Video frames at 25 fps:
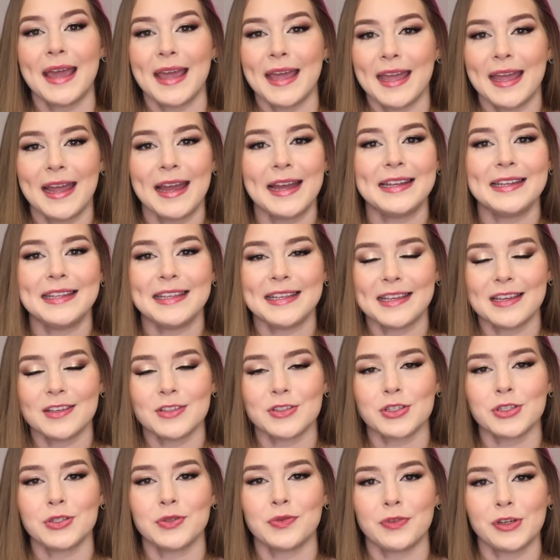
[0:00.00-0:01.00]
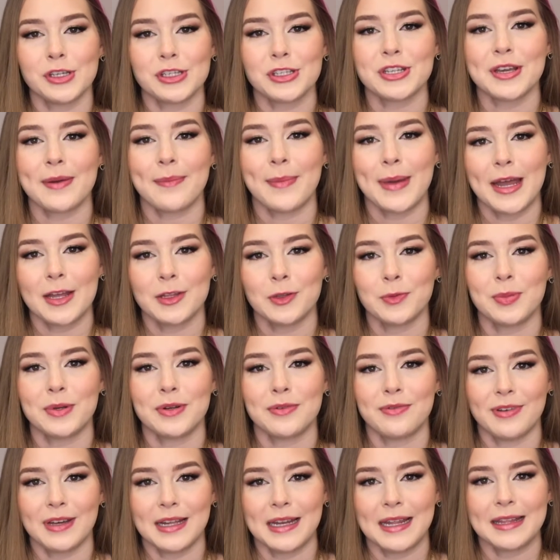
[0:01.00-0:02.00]
É ali que a gente foi chamado para
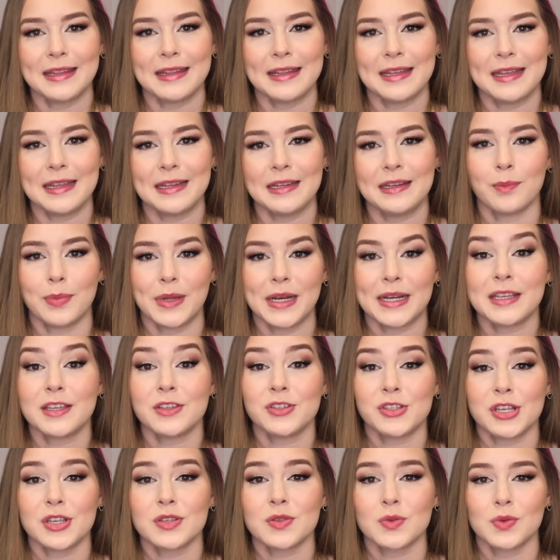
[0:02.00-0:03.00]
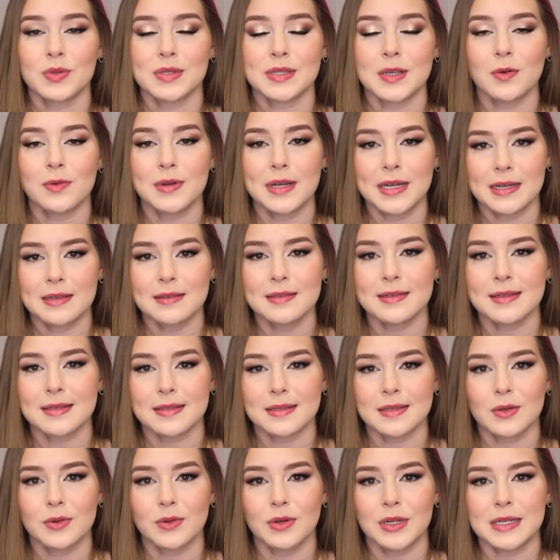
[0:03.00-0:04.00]
falar dele, para que Jesus alcance
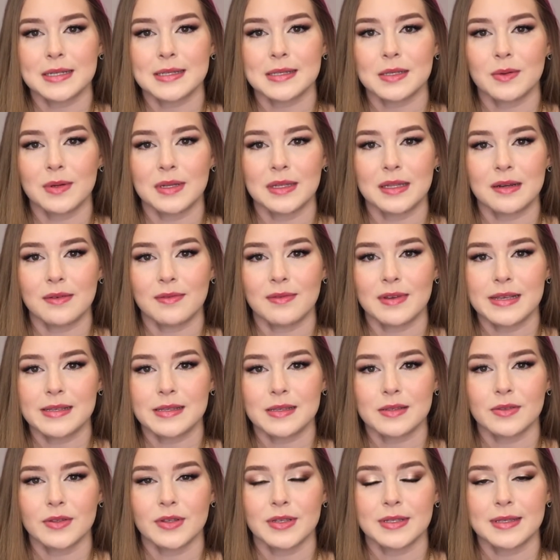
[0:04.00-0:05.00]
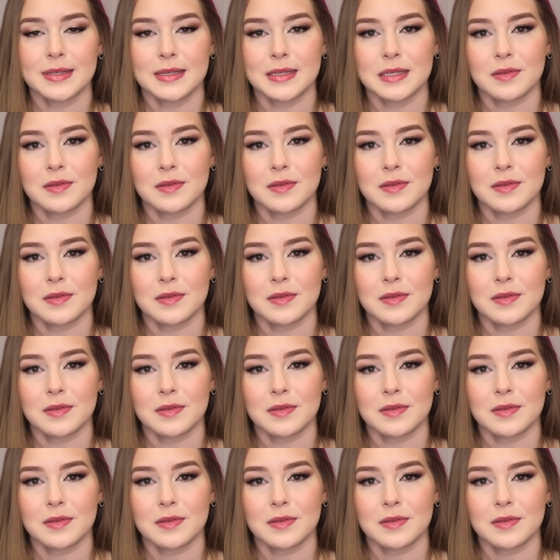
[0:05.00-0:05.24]
esse coração através das nossas